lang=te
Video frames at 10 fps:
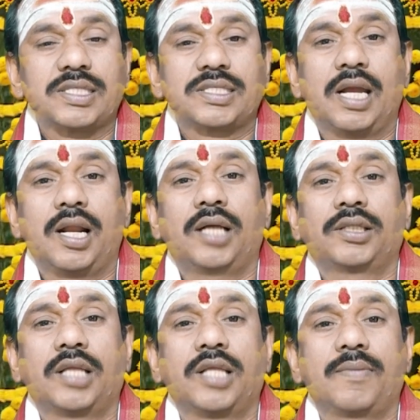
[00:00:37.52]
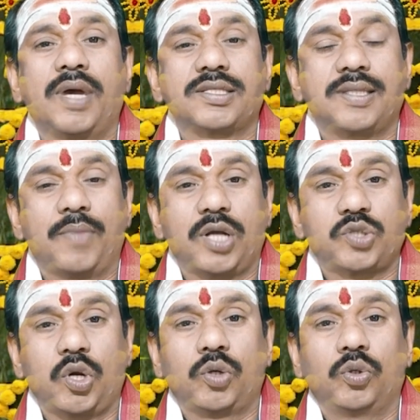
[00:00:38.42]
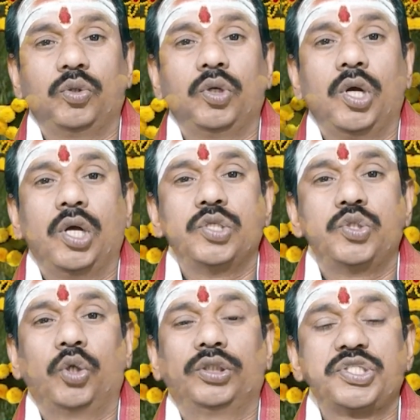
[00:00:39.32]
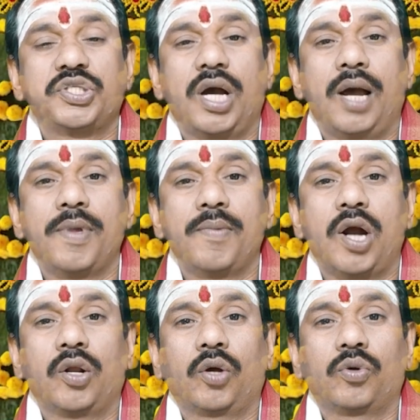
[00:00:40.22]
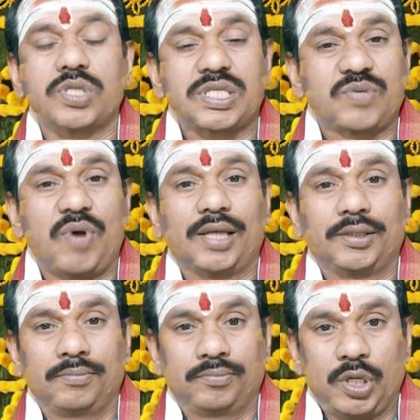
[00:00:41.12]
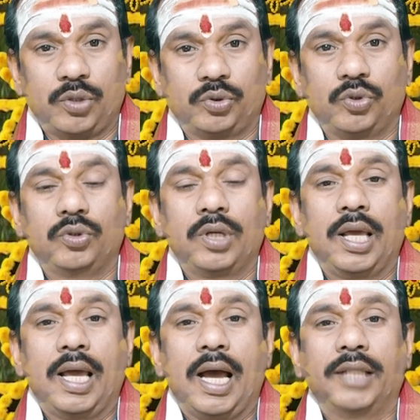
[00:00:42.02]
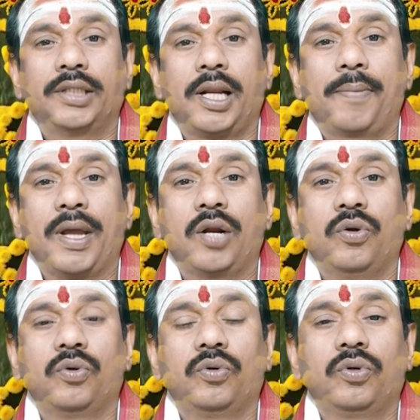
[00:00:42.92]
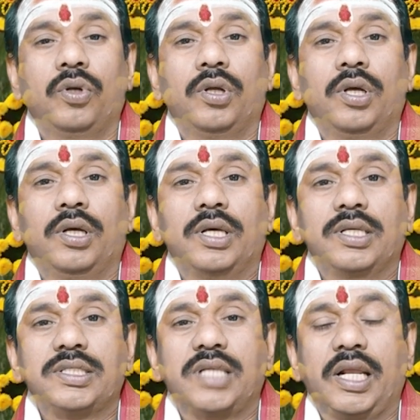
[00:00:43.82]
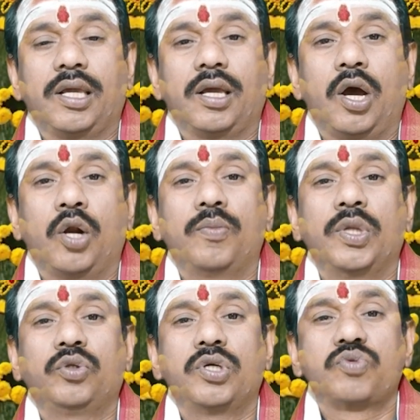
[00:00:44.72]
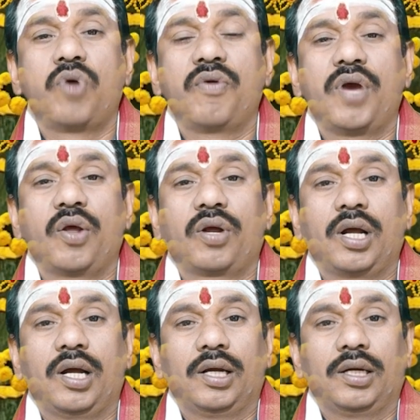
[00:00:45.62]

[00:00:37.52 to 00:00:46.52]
సనాతన ధర్మ సంరక్షకులకు జ్యోతిష్య అభిమానులకు స్వాగతం పలుకుతూ అందరిపైనను శ్రీ హనుమంతుడి స్వామివారి యొక్క